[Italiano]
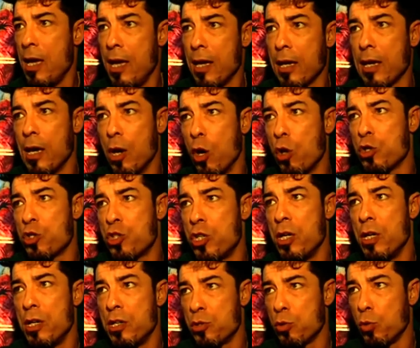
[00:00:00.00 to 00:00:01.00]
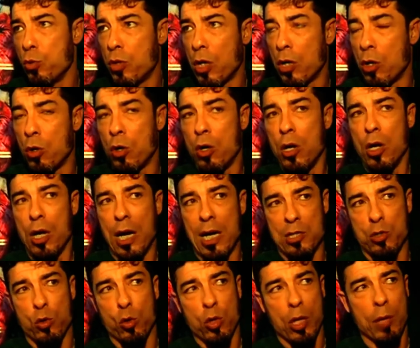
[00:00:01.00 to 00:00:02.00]
e che oggi risultano
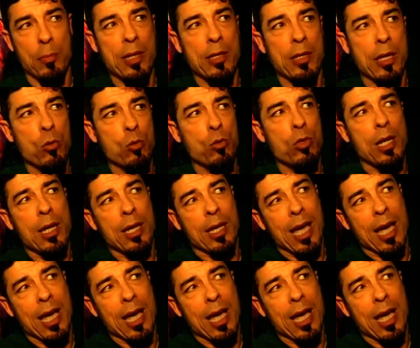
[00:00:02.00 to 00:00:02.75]
assolutamente inutili,